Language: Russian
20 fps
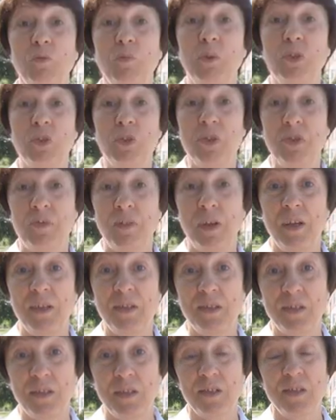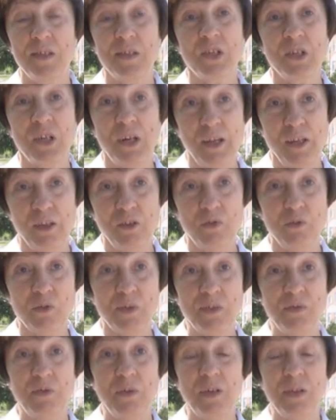большинства из них, к сожалению,
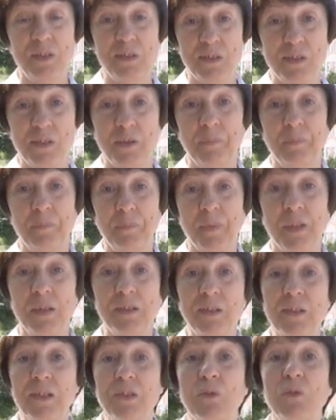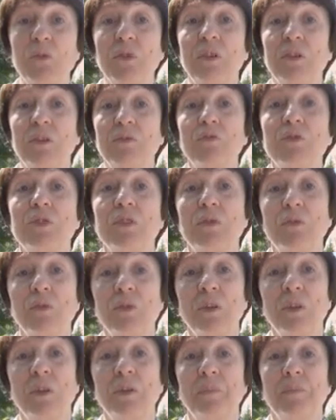развивается односторонняя или
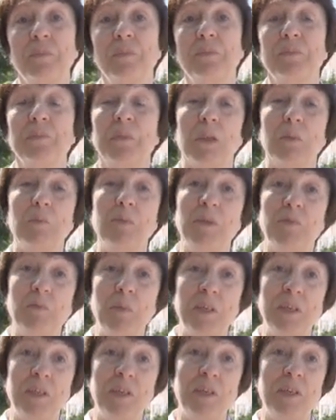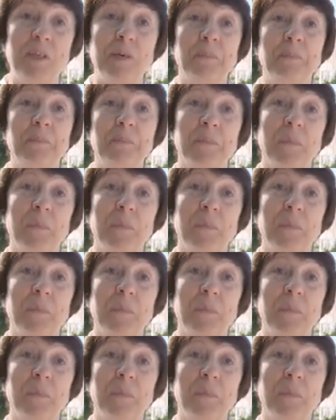двухсторонняя пневмония.